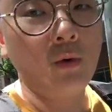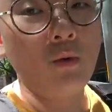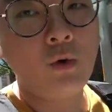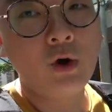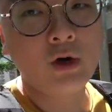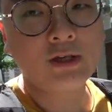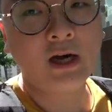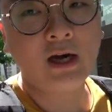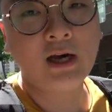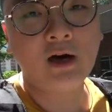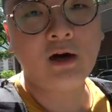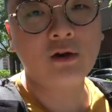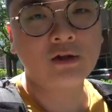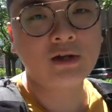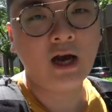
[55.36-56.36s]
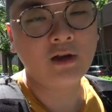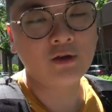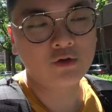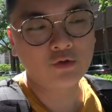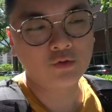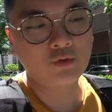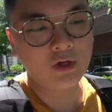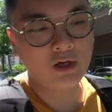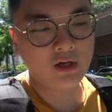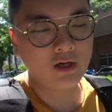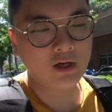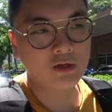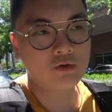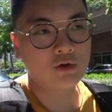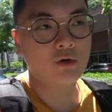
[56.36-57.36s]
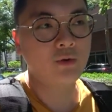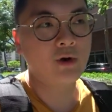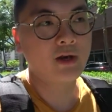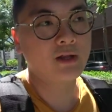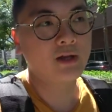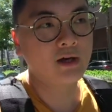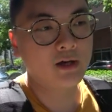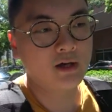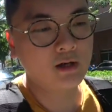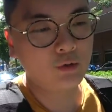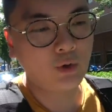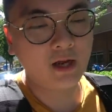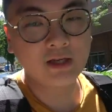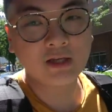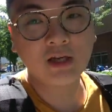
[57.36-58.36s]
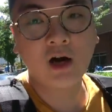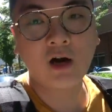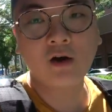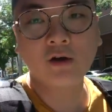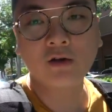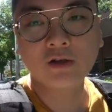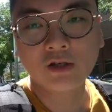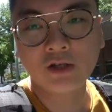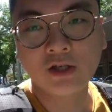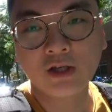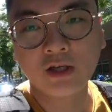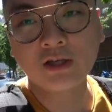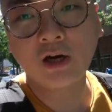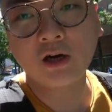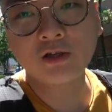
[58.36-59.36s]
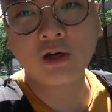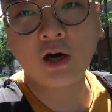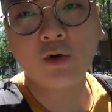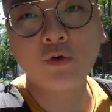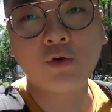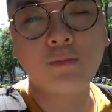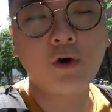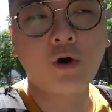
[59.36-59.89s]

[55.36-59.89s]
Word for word: 我想要阐述的所谓的短效时期的教教育